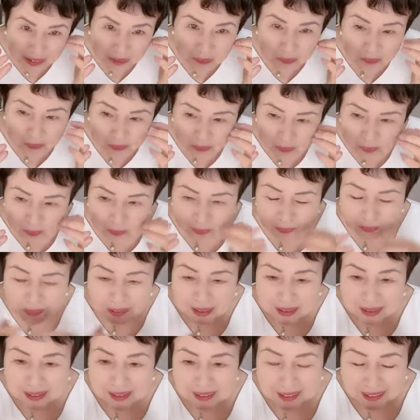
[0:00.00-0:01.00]
でね
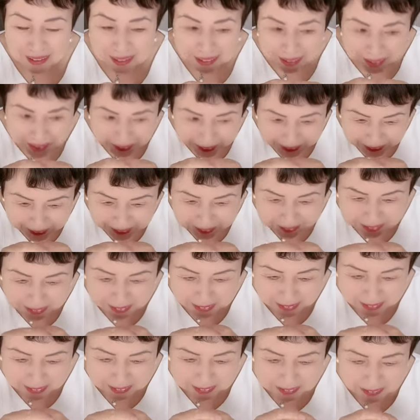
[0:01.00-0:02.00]

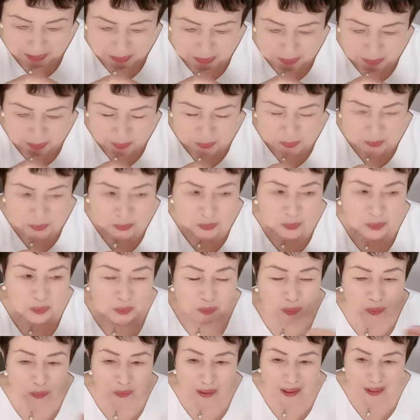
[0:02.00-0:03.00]
えー、ってそ
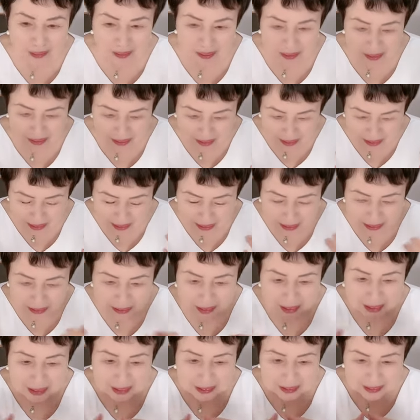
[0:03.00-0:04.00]
のどことは
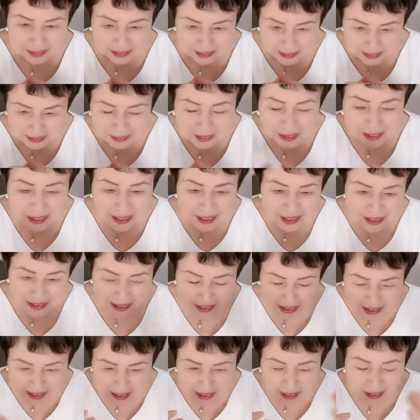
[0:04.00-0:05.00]
聞かない言
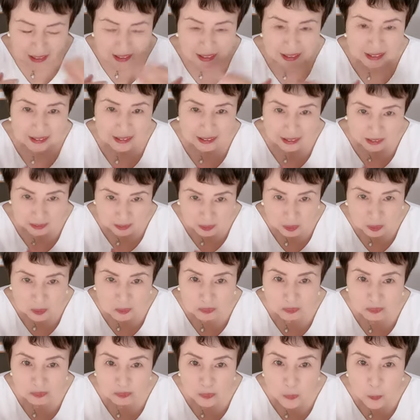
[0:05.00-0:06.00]
わないし聞かない
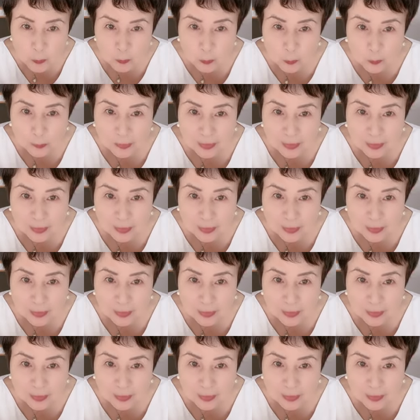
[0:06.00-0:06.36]
けど